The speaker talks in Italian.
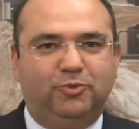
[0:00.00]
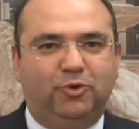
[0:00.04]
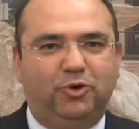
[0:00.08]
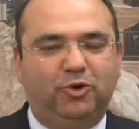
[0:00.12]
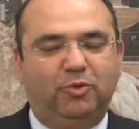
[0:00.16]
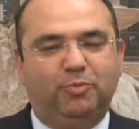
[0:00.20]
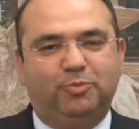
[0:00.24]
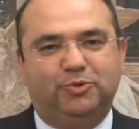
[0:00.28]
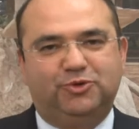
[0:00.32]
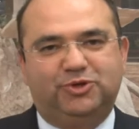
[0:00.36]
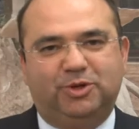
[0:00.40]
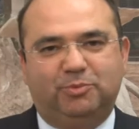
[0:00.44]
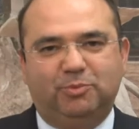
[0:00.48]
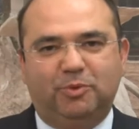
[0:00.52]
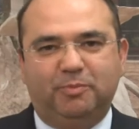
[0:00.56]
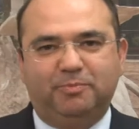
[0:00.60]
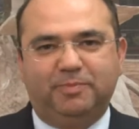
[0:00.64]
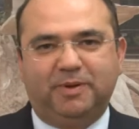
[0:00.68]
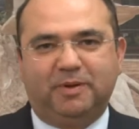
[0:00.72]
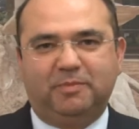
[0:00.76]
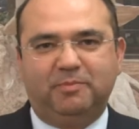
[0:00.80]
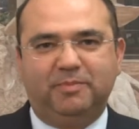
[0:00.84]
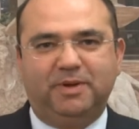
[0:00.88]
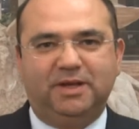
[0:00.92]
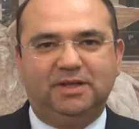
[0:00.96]
Noi non possiamo
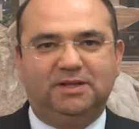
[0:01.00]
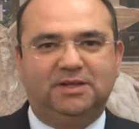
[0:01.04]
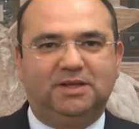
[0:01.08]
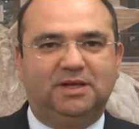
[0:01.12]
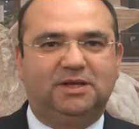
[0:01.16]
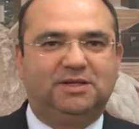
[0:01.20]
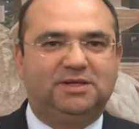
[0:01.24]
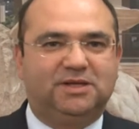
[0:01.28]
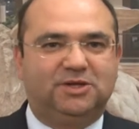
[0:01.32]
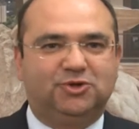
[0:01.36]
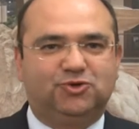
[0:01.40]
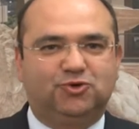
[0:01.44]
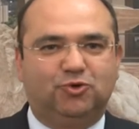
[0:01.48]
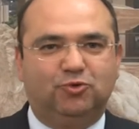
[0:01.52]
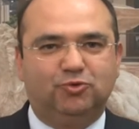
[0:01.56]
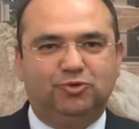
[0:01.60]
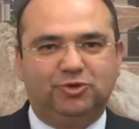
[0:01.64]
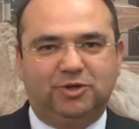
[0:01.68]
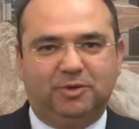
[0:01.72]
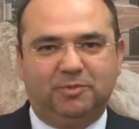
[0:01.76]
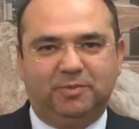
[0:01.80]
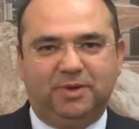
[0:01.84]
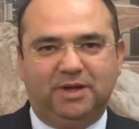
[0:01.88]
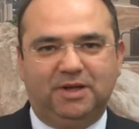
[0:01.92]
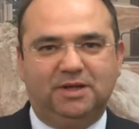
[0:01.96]
permetterci
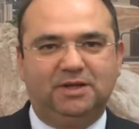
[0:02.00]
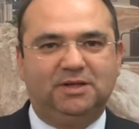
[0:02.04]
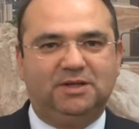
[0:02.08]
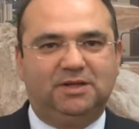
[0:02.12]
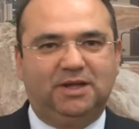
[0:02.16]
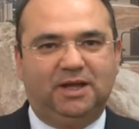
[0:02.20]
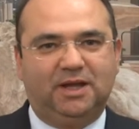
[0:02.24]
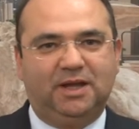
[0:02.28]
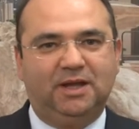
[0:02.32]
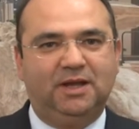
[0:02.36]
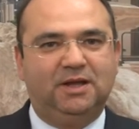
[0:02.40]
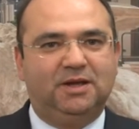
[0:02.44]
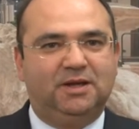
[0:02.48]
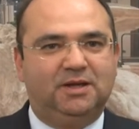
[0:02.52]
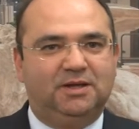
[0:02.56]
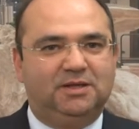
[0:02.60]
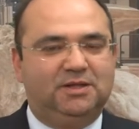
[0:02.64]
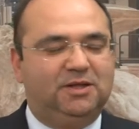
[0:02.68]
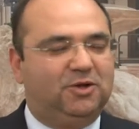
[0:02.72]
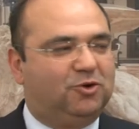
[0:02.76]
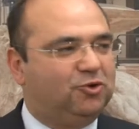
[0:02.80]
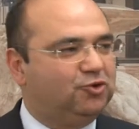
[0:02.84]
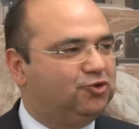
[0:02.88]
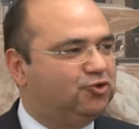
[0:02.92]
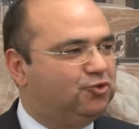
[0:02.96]
assolutamente
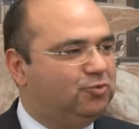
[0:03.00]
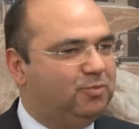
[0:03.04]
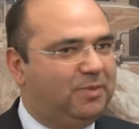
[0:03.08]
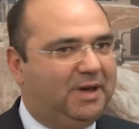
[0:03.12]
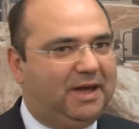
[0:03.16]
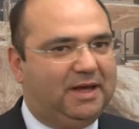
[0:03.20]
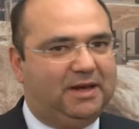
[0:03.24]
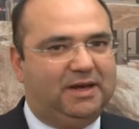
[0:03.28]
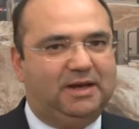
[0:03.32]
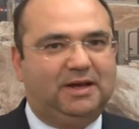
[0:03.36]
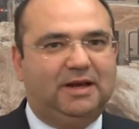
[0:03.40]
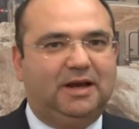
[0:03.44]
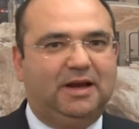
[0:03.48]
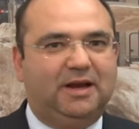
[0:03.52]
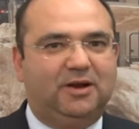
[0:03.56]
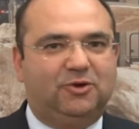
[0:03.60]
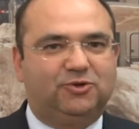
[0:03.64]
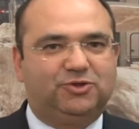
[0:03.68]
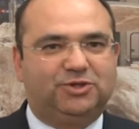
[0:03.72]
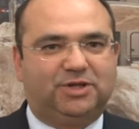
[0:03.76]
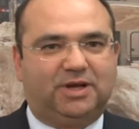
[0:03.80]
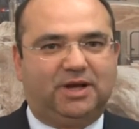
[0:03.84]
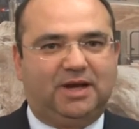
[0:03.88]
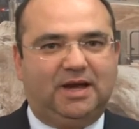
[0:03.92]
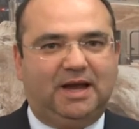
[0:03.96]
di consumare nelle
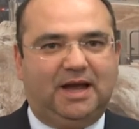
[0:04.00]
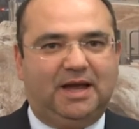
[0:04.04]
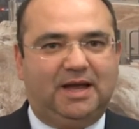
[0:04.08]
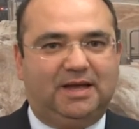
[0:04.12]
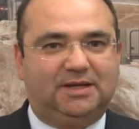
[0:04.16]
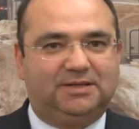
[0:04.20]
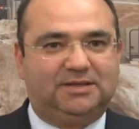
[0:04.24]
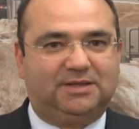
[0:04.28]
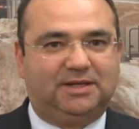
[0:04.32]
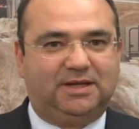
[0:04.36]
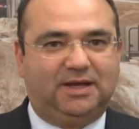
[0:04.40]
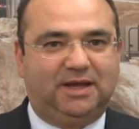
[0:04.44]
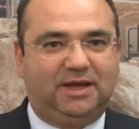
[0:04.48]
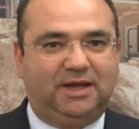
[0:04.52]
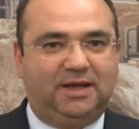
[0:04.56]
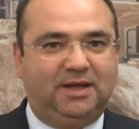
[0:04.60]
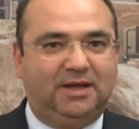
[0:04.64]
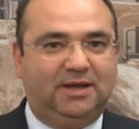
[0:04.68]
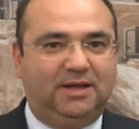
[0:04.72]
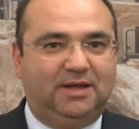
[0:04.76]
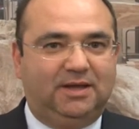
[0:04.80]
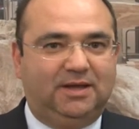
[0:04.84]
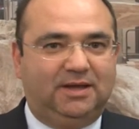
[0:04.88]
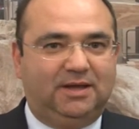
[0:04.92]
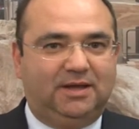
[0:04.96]
nostre case
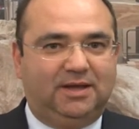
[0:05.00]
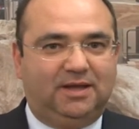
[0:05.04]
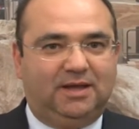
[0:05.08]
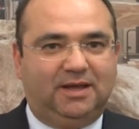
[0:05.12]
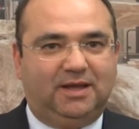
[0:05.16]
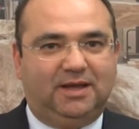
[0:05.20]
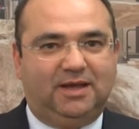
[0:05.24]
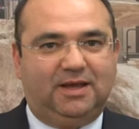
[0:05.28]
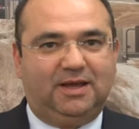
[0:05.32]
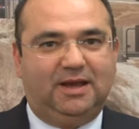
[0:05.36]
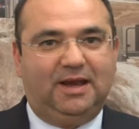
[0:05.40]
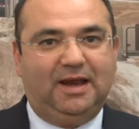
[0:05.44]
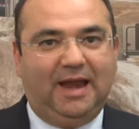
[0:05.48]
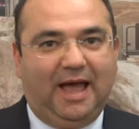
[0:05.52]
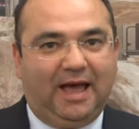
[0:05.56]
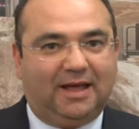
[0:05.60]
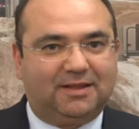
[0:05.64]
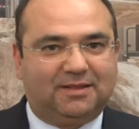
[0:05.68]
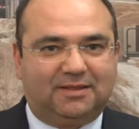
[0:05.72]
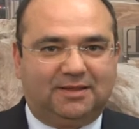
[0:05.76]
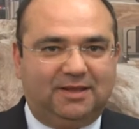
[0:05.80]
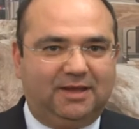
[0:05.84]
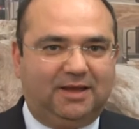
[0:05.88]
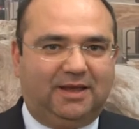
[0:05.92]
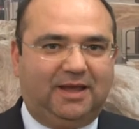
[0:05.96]
eh, il
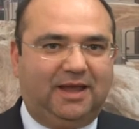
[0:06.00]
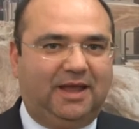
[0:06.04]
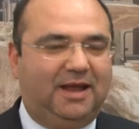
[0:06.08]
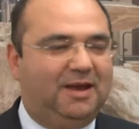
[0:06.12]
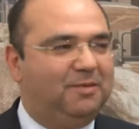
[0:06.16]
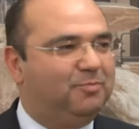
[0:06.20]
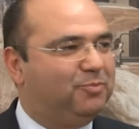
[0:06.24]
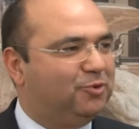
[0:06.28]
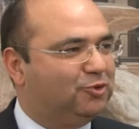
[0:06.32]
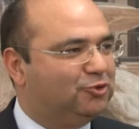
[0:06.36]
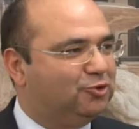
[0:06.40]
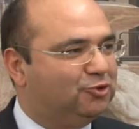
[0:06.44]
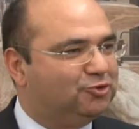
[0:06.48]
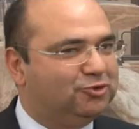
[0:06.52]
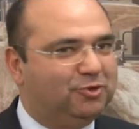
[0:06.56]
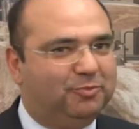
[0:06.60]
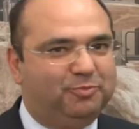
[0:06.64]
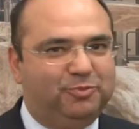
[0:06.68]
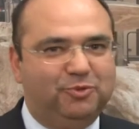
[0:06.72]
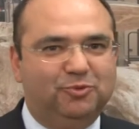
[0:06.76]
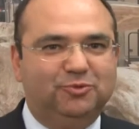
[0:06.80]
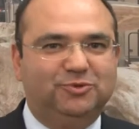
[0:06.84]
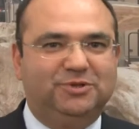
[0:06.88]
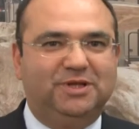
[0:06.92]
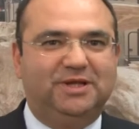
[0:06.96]
latte, che è il prodotto
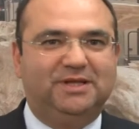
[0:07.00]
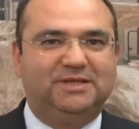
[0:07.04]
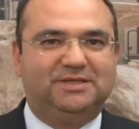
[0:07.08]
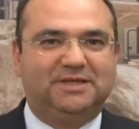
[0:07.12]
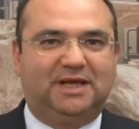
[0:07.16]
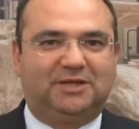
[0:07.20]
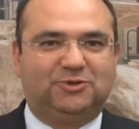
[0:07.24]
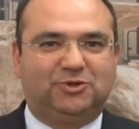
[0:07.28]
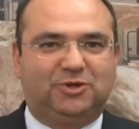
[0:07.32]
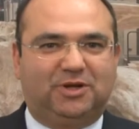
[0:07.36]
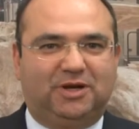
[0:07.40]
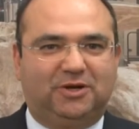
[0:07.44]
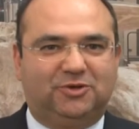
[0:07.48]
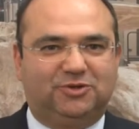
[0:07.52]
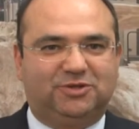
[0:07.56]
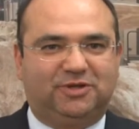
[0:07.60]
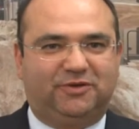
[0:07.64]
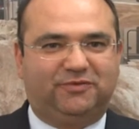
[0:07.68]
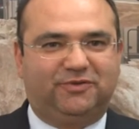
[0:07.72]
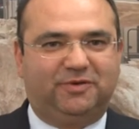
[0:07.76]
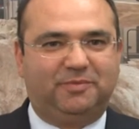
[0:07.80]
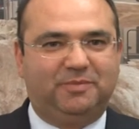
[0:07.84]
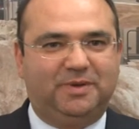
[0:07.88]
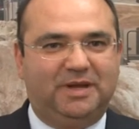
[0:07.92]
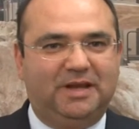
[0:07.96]
più utilizzato dalle nostre
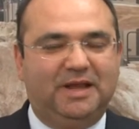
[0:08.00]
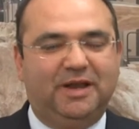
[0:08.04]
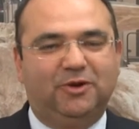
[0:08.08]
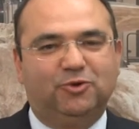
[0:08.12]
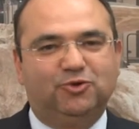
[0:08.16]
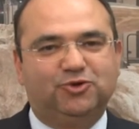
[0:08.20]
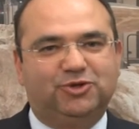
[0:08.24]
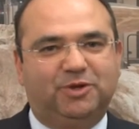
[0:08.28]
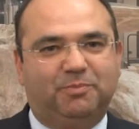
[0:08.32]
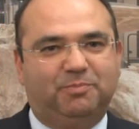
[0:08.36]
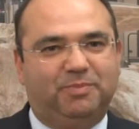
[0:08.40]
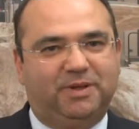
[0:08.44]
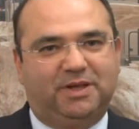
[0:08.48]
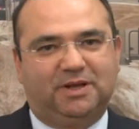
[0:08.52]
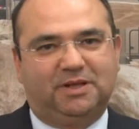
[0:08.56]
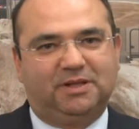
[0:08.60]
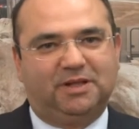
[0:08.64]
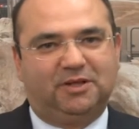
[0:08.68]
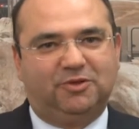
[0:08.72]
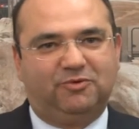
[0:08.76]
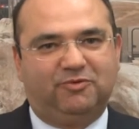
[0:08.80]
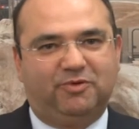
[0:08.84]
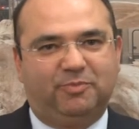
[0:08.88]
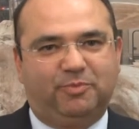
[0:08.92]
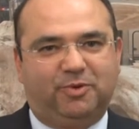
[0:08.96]
famiglie, e non sapere
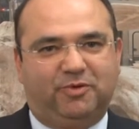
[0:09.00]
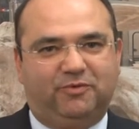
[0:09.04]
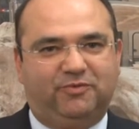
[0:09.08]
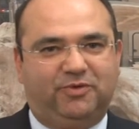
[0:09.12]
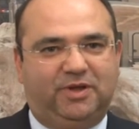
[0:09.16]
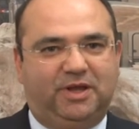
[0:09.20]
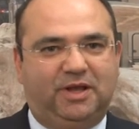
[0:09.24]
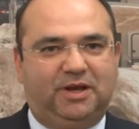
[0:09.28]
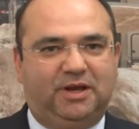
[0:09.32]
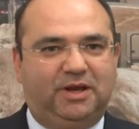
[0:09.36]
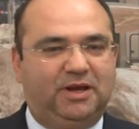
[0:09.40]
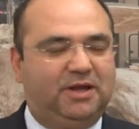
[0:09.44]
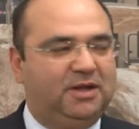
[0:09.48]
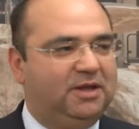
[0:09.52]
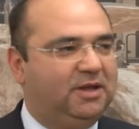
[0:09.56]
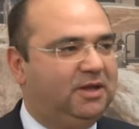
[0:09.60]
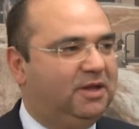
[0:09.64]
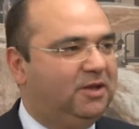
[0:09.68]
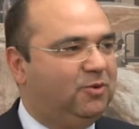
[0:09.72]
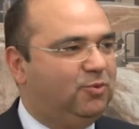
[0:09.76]
da dove proviene.